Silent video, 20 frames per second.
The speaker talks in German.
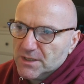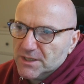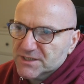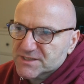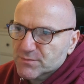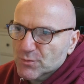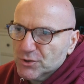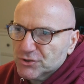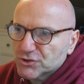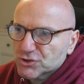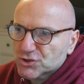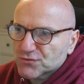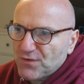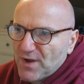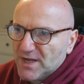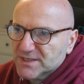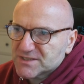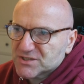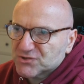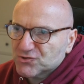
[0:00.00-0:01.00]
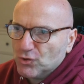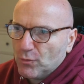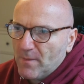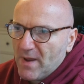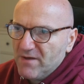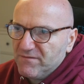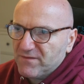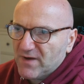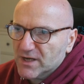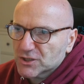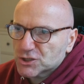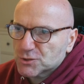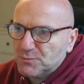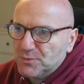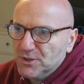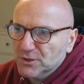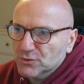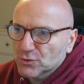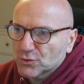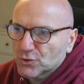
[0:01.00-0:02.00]
Jetzt möchte Schwarz Turm F8
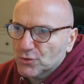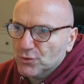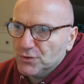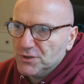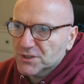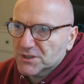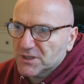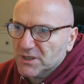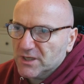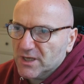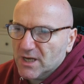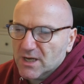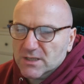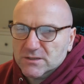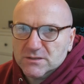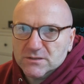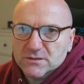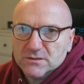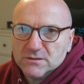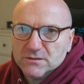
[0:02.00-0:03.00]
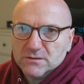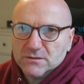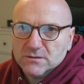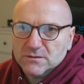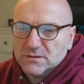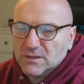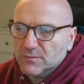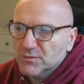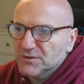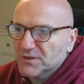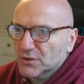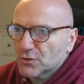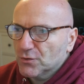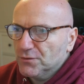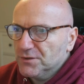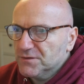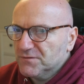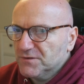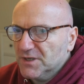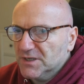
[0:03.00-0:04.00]
spielen und König G8, damit der
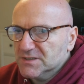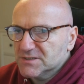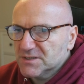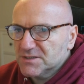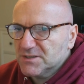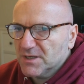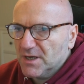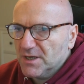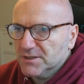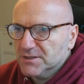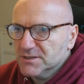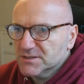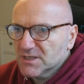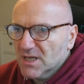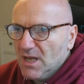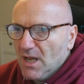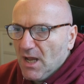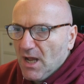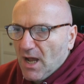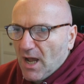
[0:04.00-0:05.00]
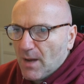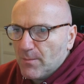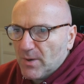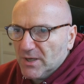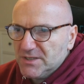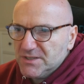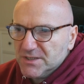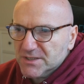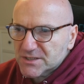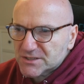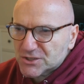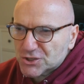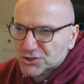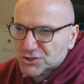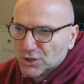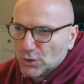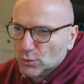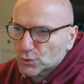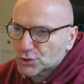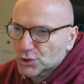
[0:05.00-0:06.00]
König wieder in Sicherheit ist. Aber hier ist die
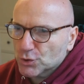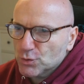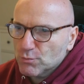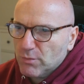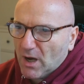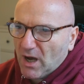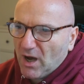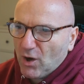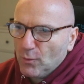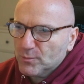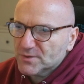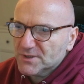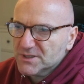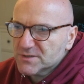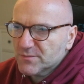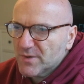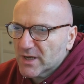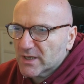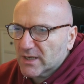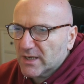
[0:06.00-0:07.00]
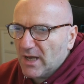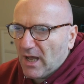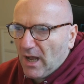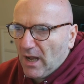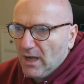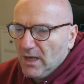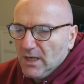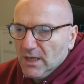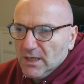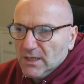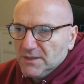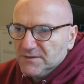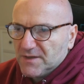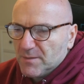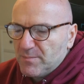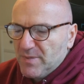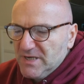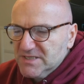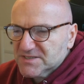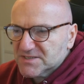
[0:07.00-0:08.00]
Stellung schon überhaupt nicht mehr klar. Der
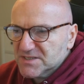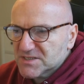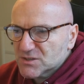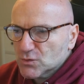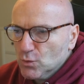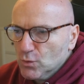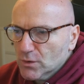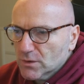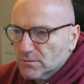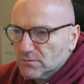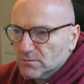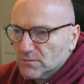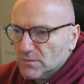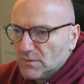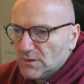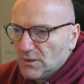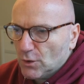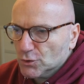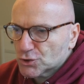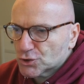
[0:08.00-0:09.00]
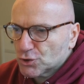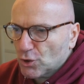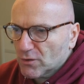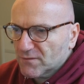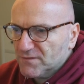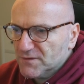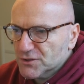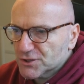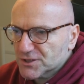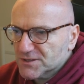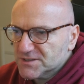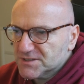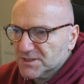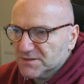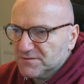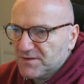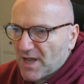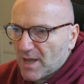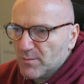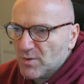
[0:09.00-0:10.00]
beste Zug laut Stockfisch ist
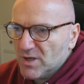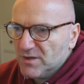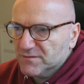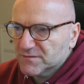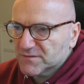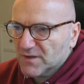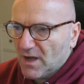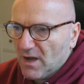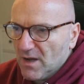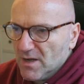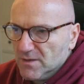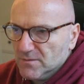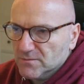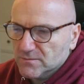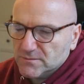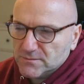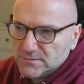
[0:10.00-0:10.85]
hier Dame F3.